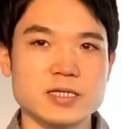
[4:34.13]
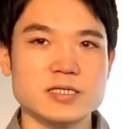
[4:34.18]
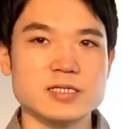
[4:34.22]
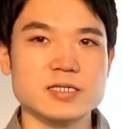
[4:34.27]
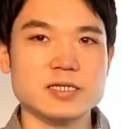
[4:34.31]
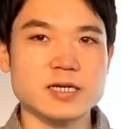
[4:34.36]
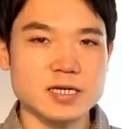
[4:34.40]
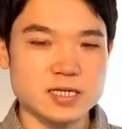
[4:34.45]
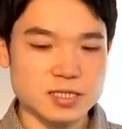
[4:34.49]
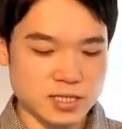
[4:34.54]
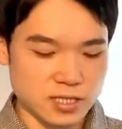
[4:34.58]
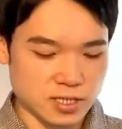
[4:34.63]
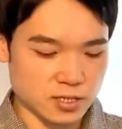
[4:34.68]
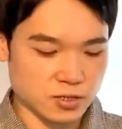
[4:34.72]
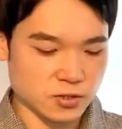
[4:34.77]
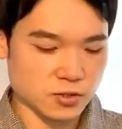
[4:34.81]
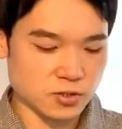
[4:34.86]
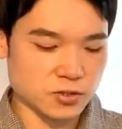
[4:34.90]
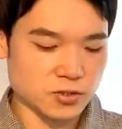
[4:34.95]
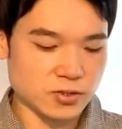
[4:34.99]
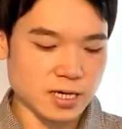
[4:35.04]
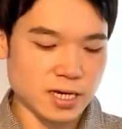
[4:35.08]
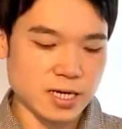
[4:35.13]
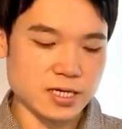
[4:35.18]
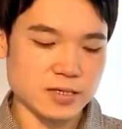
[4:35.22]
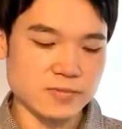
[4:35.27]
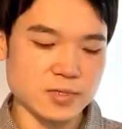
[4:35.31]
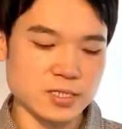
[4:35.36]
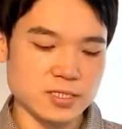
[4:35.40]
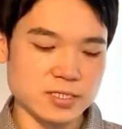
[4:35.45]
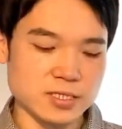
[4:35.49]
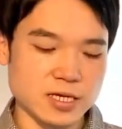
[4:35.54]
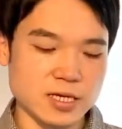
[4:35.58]
時間に余裕があり
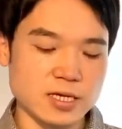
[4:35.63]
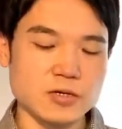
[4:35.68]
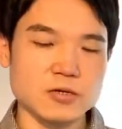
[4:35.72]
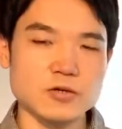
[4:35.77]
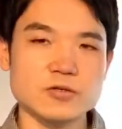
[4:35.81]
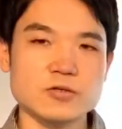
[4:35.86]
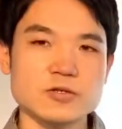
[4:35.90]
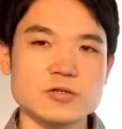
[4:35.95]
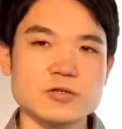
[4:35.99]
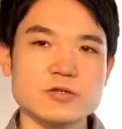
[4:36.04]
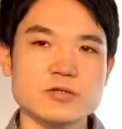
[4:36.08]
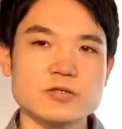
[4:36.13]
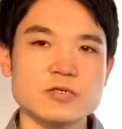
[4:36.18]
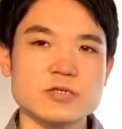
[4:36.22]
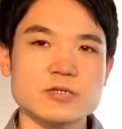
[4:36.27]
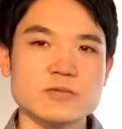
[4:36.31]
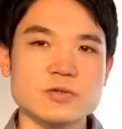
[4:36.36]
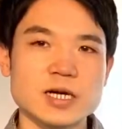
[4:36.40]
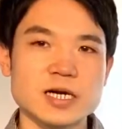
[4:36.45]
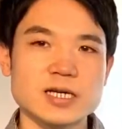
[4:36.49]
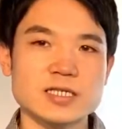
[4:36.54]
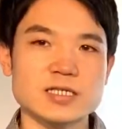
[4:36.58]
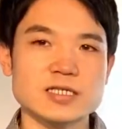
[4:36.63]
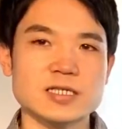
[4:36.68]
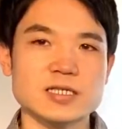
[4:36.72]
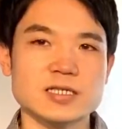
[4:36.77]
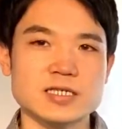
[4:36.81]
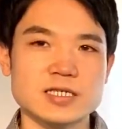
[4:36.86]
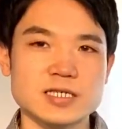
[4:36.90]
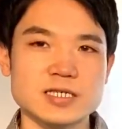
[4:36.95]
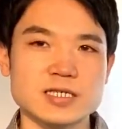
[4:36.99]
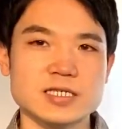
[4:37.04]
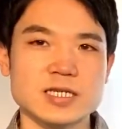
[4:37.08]
ましてこの YouTube 発信
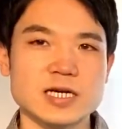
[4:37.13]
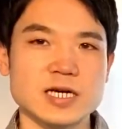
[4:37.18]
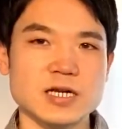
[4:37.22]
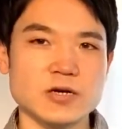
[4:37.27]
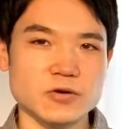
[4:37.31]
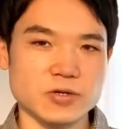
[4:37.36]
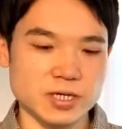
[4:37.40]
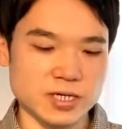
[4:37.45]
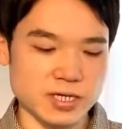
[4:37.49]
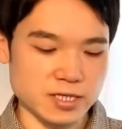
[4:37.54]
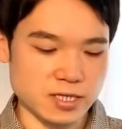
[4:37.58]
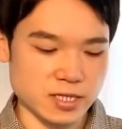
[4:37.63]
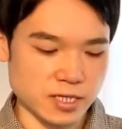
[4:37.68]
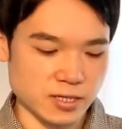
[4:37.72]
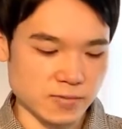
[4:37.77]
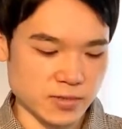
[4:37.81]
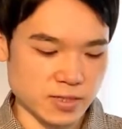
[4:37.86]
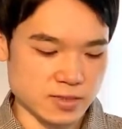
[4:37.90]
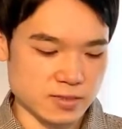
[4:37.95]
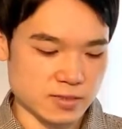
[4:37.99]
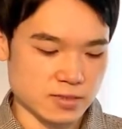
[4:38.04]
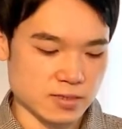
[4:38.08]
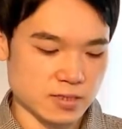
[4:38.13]
に力を入れています。